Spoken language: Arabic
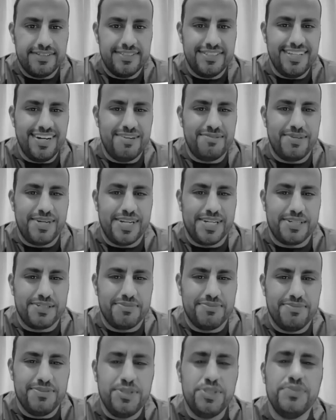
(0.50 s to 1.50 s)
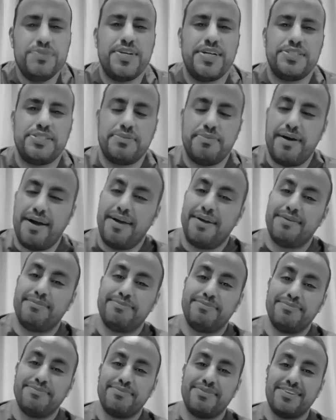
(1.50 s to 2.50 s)
السلام عليكم شوف يا جماعة
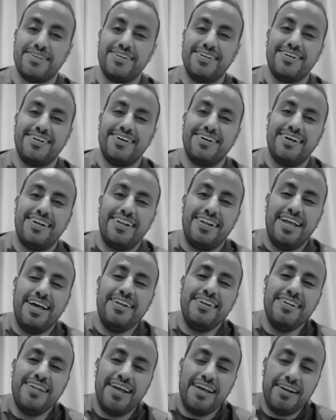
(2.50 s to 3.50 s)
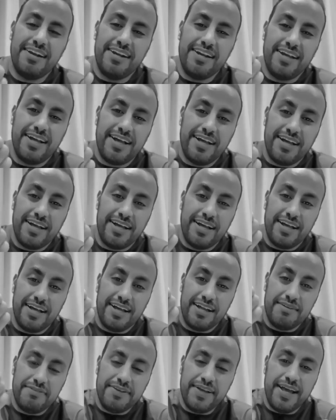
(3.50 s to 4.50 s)
لأن
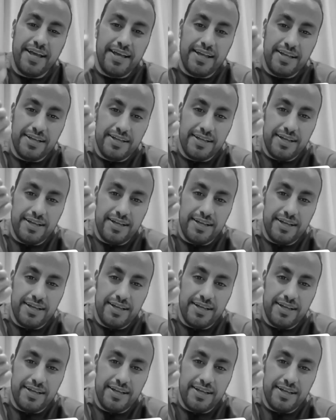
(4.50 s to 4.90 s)
آه، الفئة